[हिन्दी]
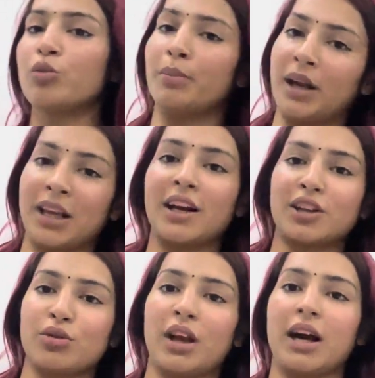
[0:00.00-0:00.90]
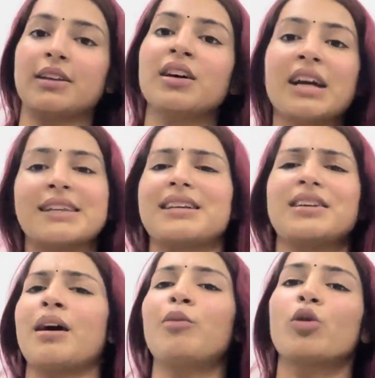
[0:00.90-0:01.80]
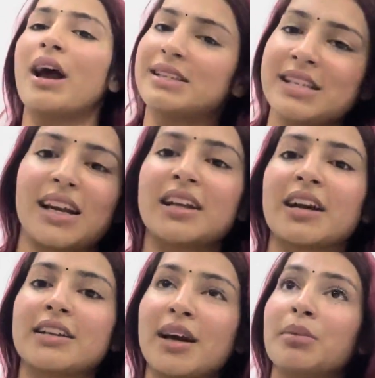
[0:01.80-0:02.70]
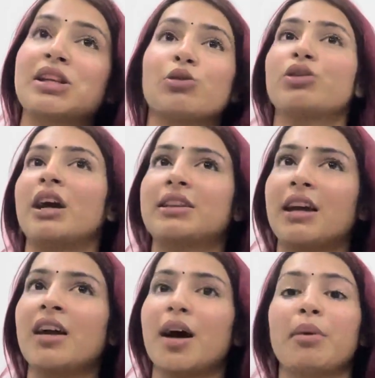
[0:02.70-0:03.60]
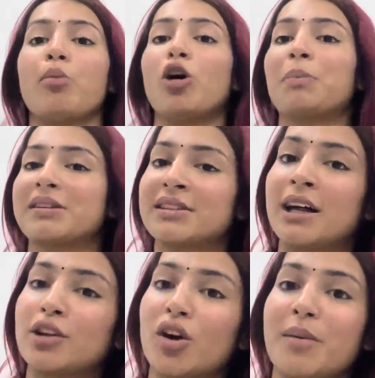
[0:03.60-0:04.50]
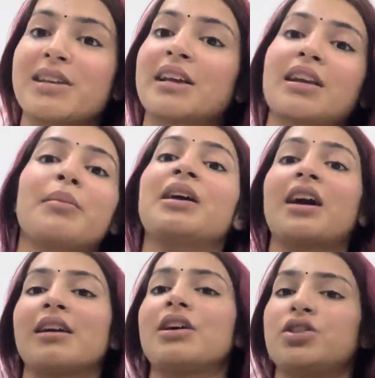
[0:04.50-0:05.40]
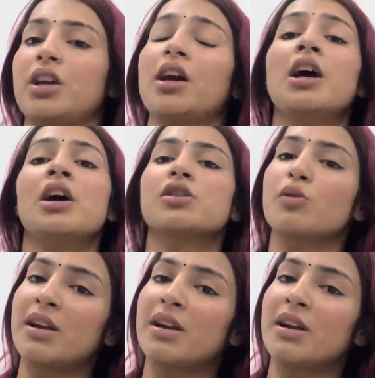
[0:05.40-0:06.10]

ब्रेकिंग करते हुए देखा था ऐसा हम लोग ऐसे स्टार्ट करते हैं हम किसी को देखते हैं हमें बहुत पसंद आता है और हमें ऐसा लगता है हमें ये करना चाहिए सो so,